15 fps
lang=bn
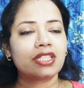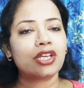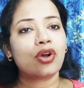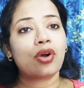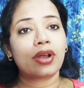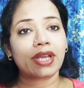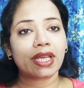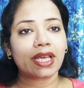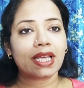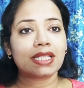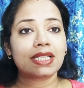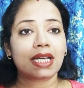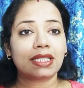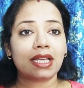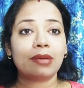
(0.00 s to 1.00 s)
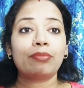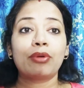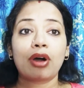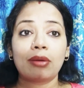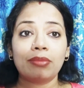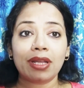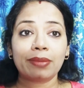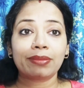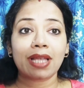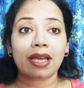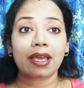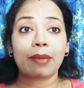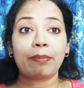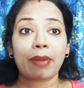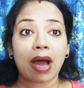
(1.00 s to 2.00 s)
যে অনেকে যাদের প্রবলেম
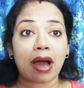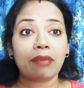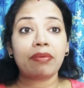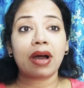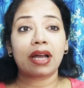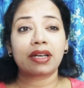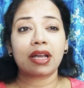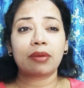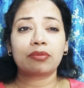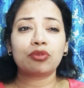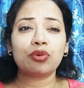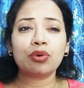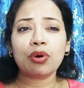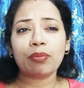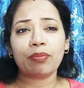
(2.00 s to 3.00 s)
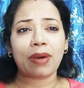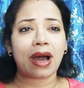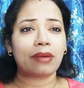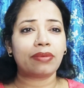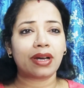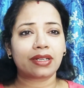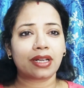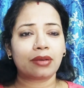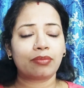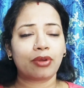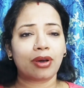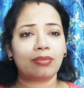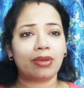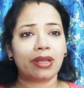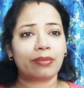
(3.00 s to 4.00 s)
থাকে পা ফাটা খুব পা ফাটার
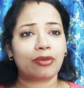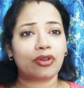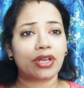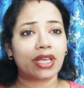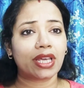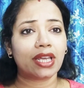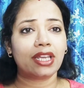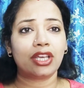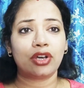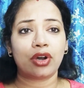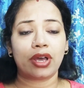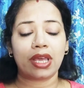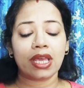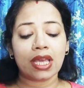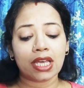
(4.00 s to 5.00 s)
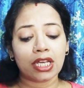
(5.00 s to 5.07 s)
প্রবলেম অনেকেরই হয়